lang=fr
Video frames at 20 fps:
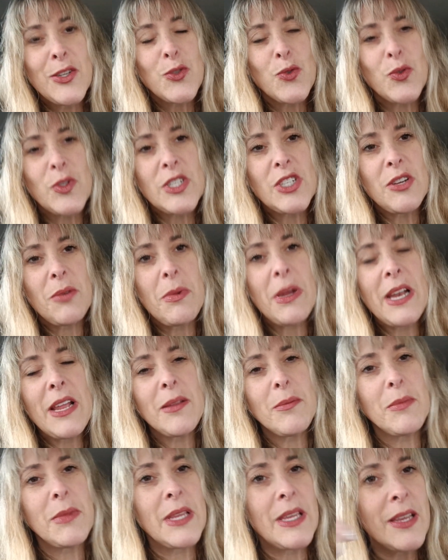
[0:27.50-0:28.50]
sont déjà
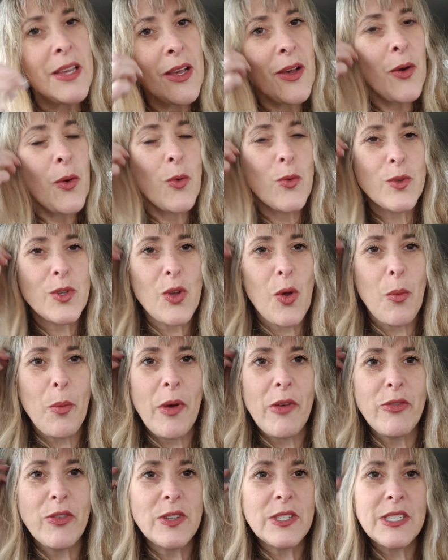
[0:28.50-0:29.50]
malades mais on se rend
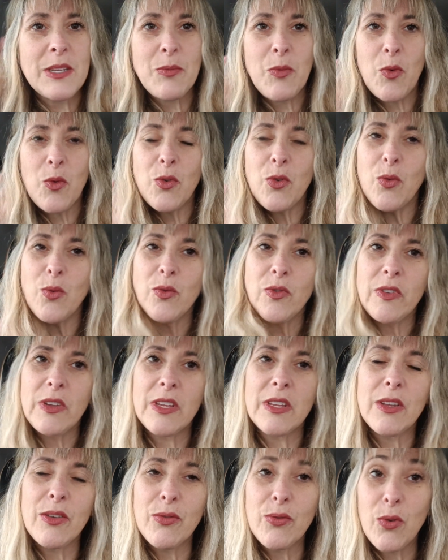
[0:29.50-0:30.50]
pas forcément compte
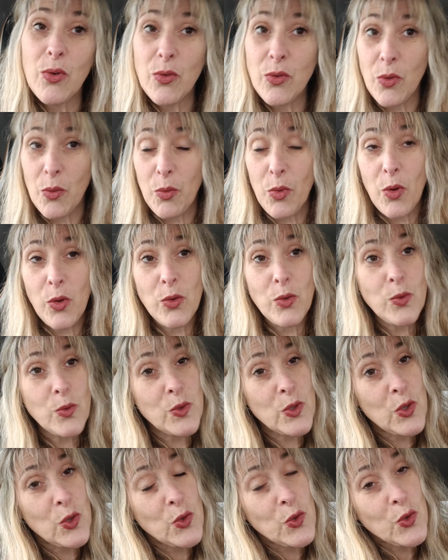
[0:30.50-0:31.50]
et des fois on en prend
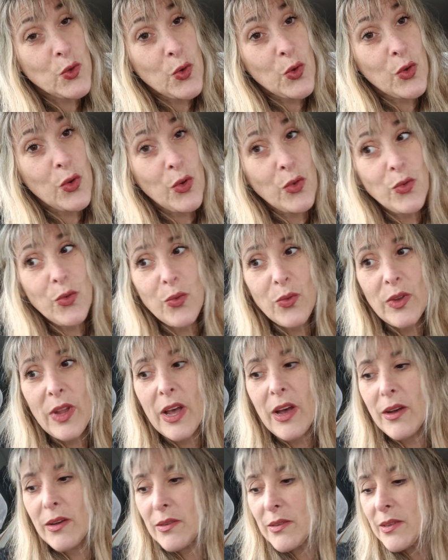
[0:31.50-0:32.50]
conscience que quand on
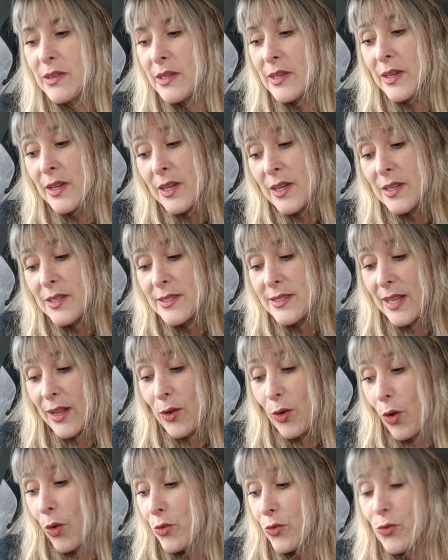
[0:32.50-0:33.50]
a
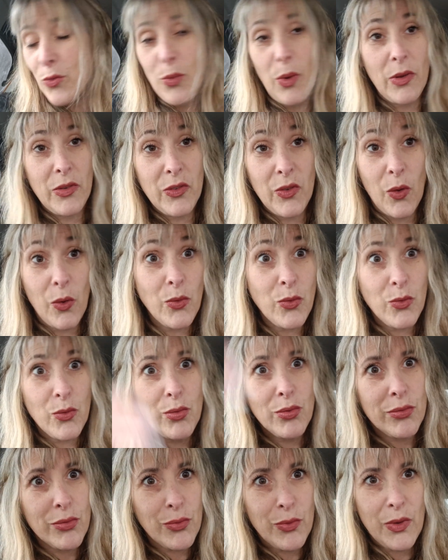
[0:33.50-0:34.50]
50, 60,
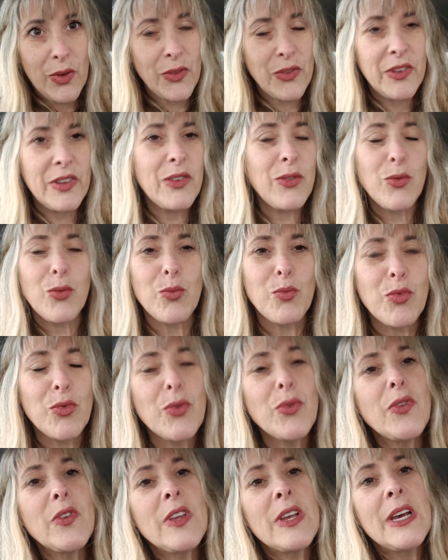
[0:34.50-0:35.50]
70 ou
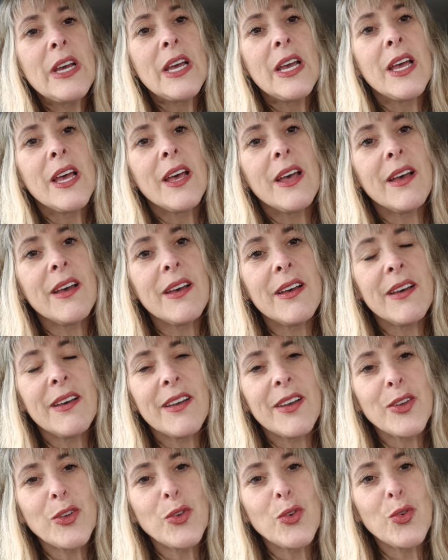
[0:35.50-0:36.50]
plus,
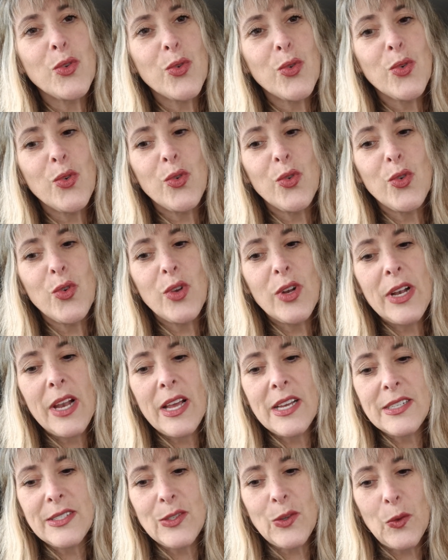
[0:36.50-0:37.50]
euh, que
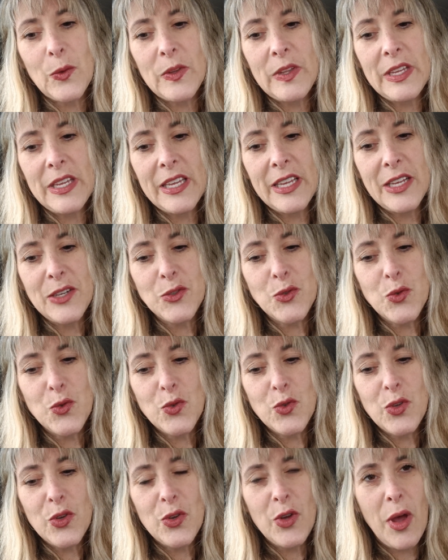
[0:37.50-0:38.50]
la santé est quelque
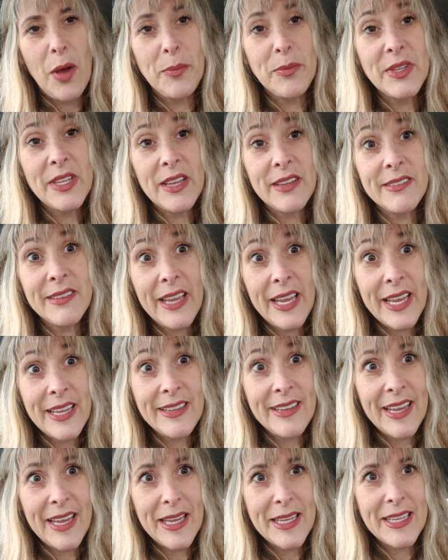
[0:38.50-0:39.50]
chose d'un bien très
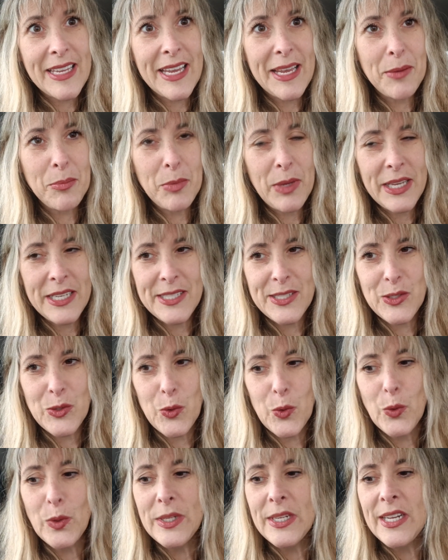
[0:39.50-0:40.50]
très très
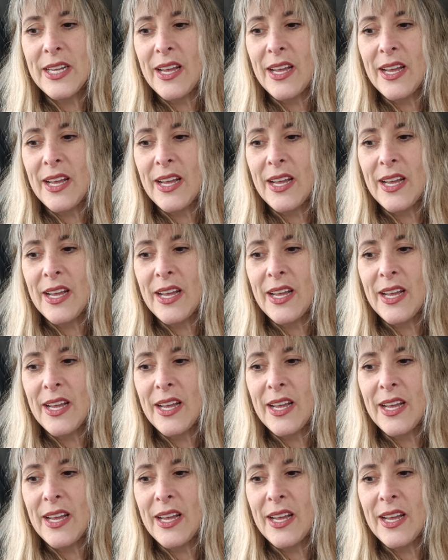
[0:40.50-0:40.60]
précieux.